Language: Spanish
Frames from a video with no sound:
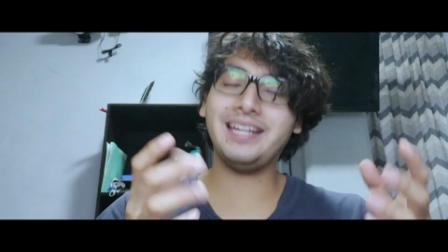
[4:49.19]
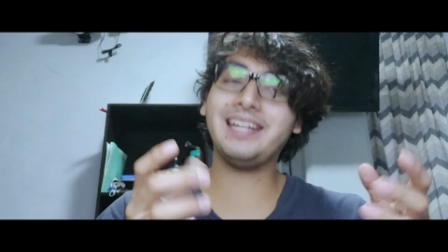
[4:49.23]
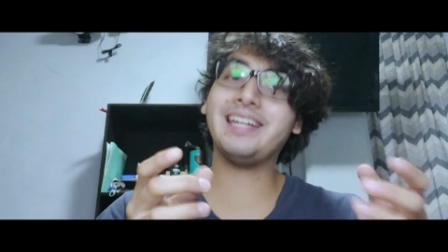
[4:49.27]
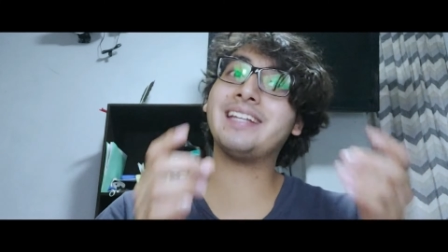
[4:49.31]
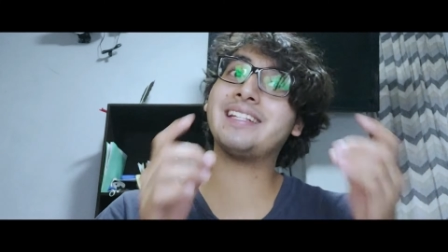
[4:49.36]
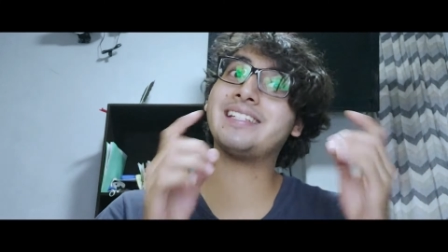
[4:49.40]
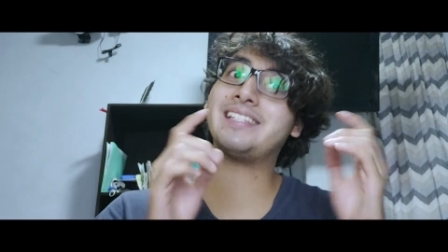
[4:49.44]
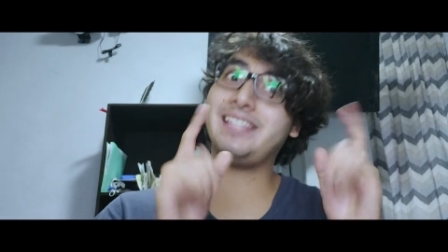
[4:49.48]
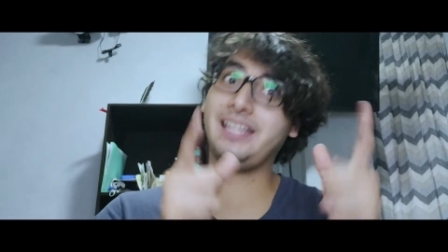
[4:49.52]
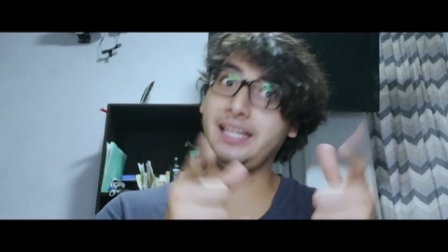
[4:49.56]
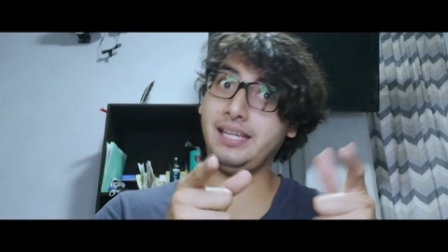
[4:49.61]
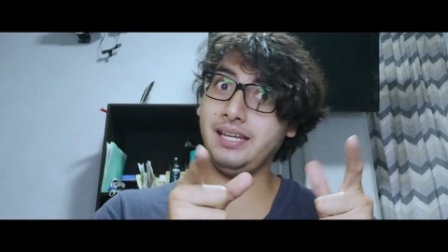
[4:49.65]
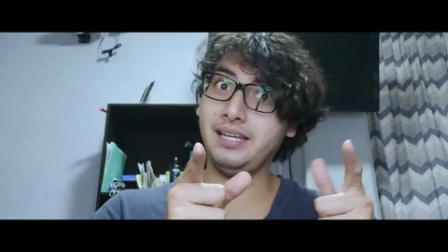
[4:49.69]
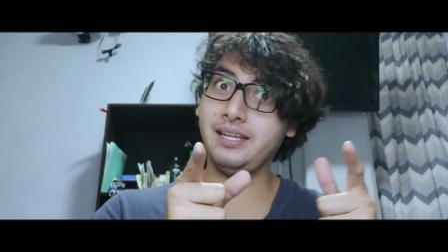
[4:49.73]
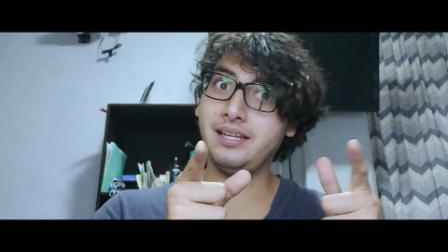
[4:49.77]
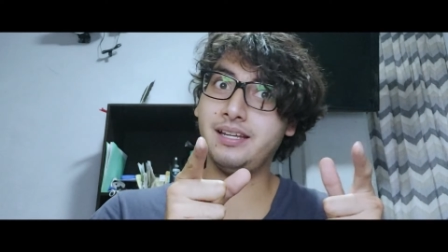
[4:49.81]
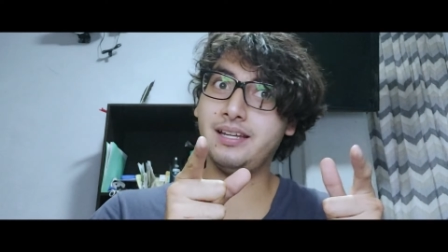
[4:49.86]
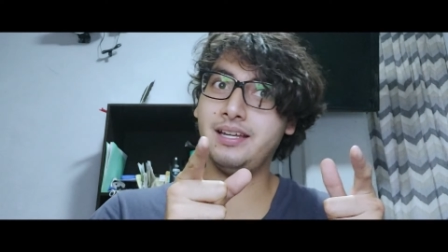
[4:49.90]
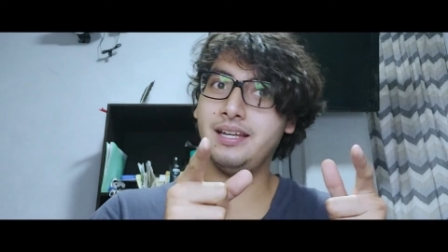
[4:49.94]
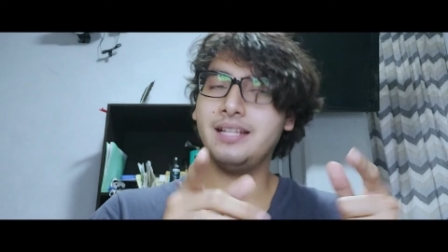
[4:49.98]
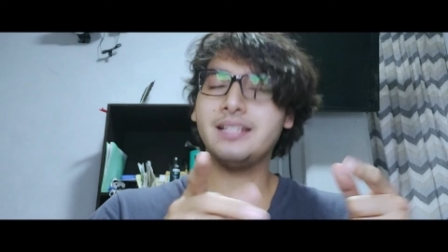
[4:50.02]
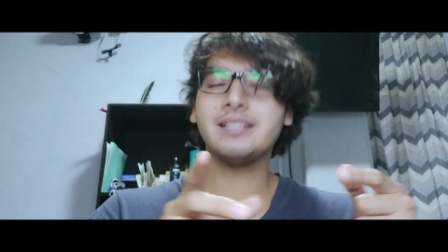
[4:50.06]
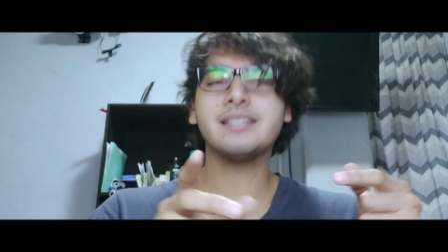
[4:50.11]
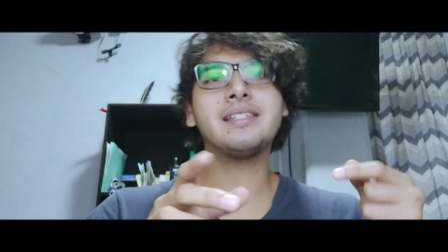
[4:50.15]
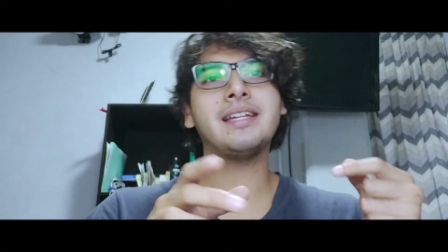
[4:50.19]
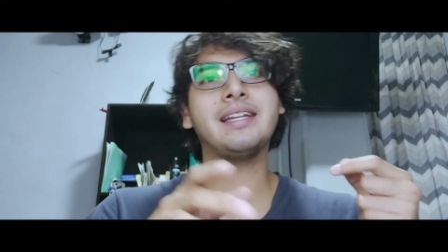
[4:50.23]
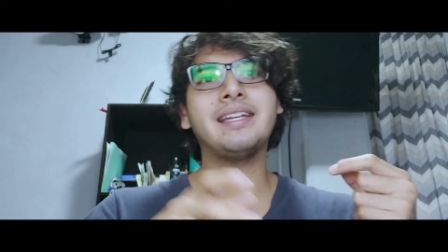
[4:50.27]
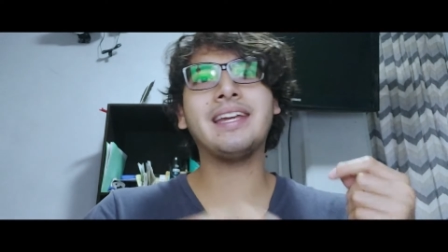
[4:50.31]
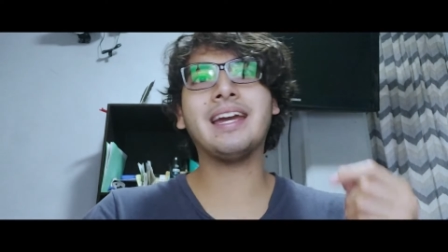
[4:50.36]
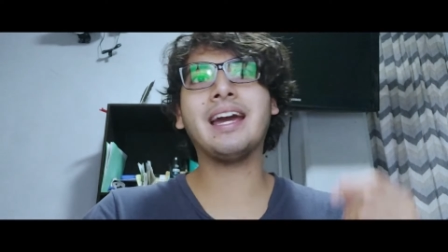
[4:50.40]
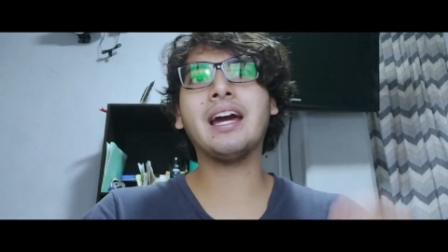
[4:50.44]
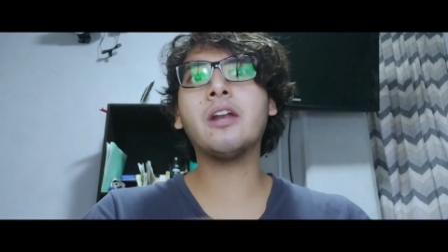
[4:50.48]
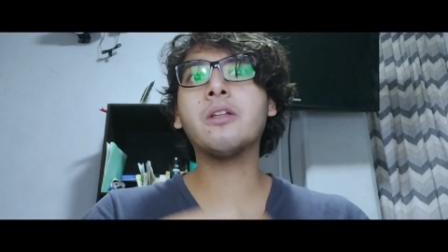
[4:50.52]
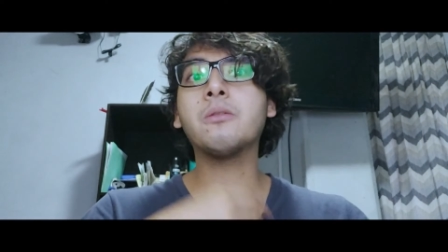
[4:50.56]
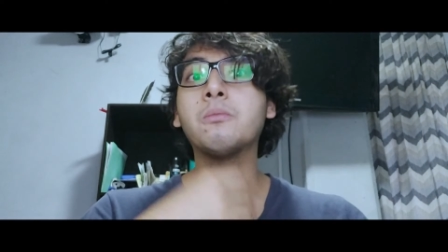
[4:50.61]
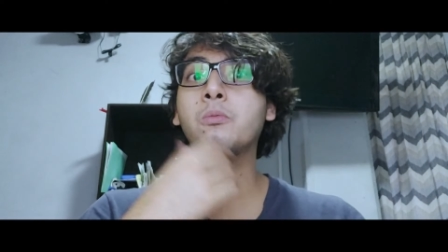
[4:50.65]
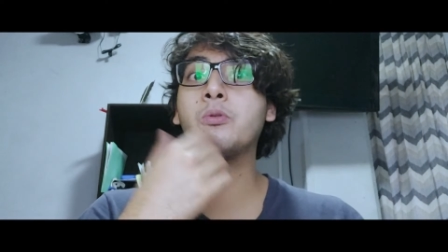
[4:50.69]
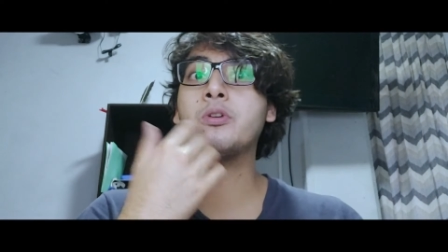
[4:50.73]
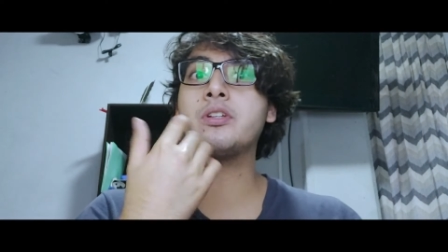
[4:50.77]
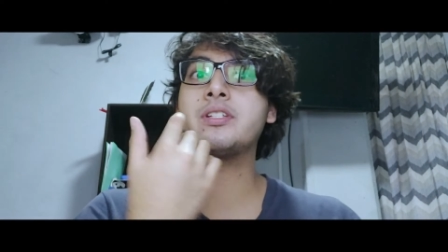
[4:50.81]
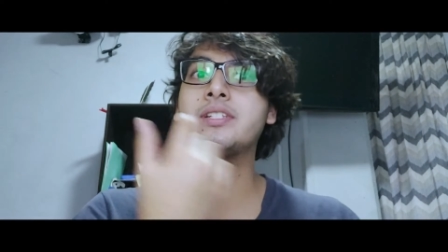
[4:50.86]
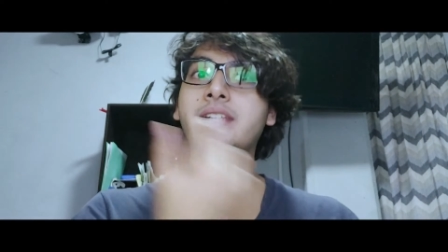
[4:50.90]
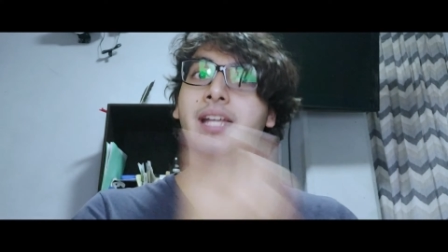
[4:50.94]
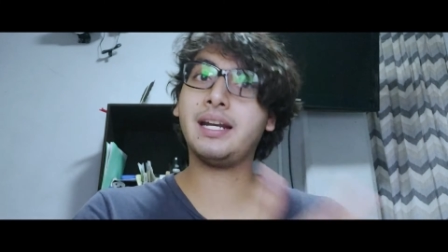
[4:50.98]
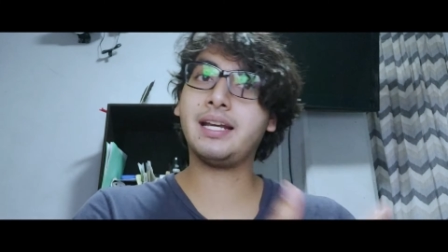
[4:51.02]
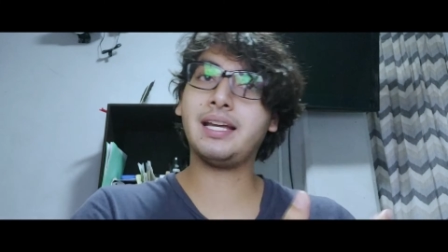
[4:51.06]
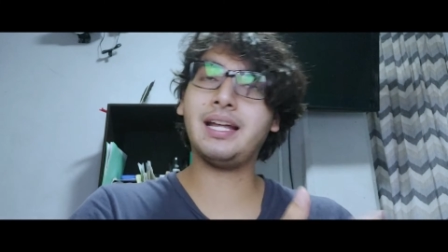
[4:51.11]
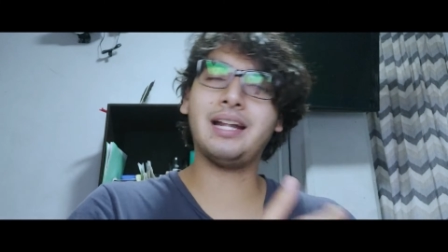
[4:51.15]
y sí se llegaron muy
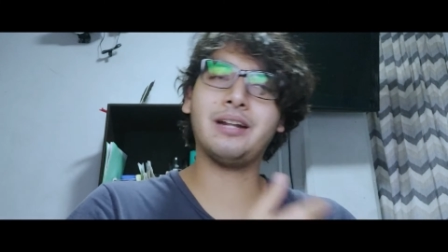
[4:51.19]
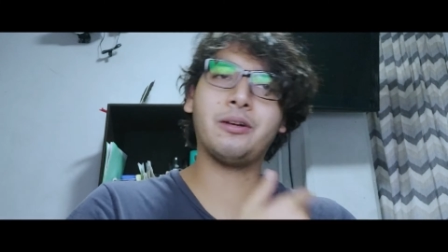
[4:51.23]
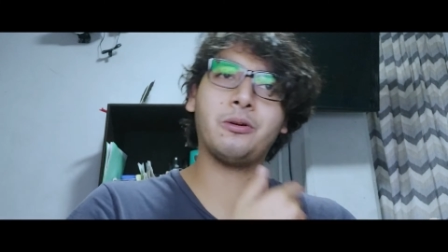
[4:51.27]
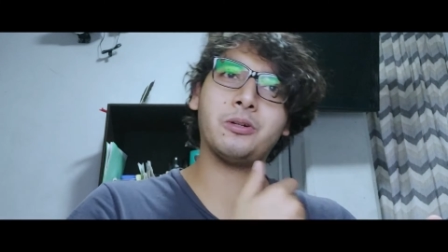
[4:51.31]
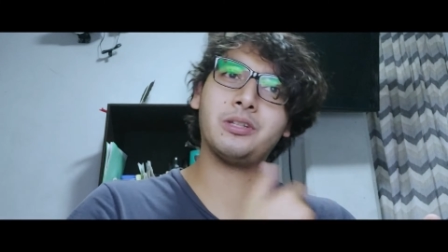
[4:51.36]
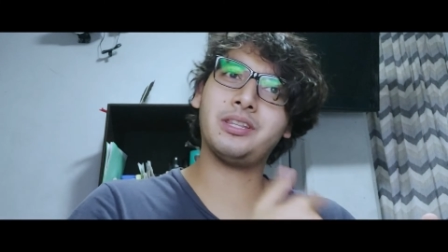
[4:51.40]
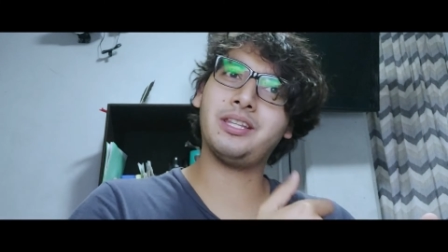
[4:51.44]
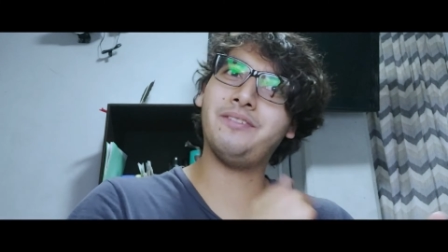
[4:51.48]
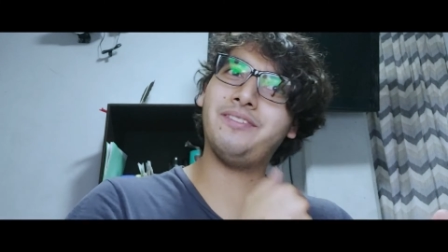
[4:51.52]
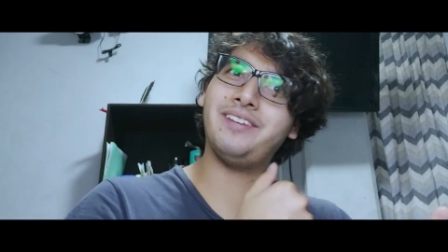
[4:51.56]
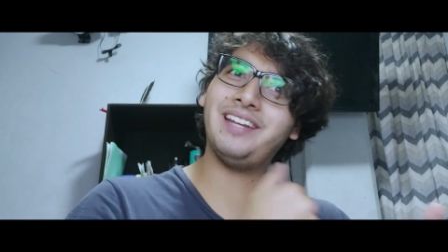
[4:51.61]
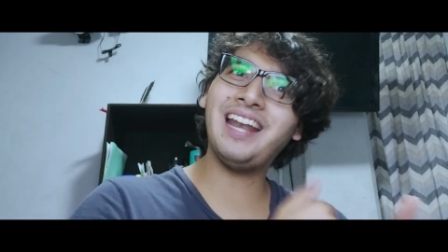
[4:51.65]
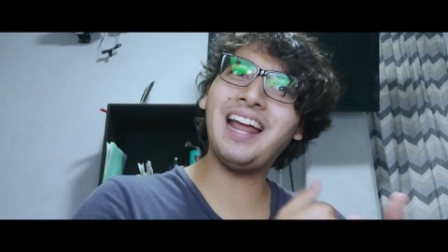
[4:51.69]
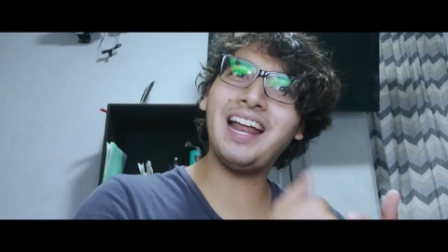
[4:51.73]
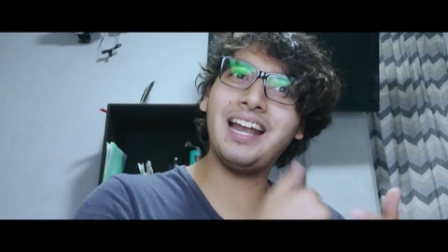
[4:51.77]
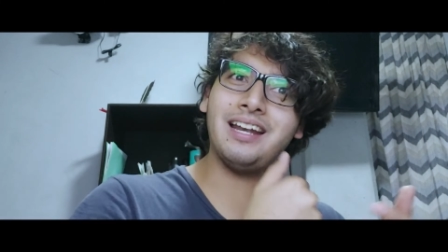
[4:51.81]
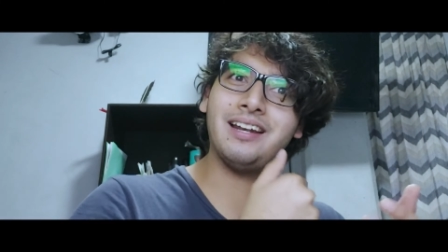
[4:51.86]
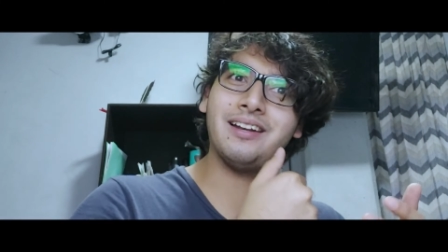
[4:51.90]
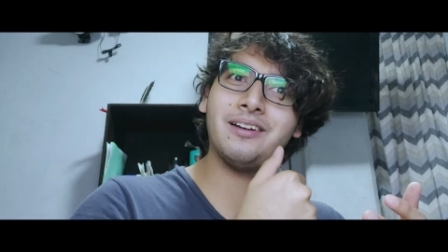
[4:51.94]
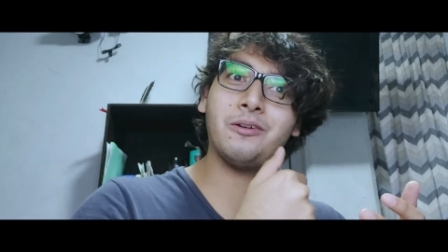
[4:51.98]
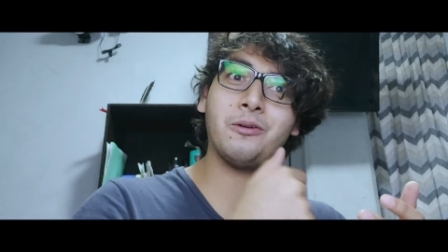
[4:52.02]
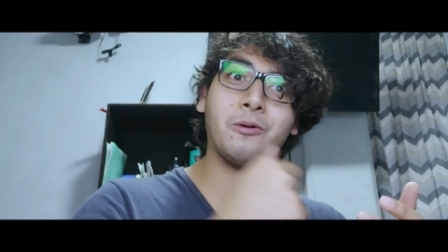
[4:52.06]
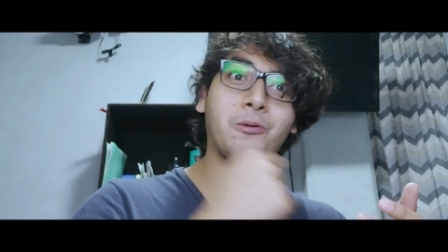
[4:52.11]
cerca del corte final,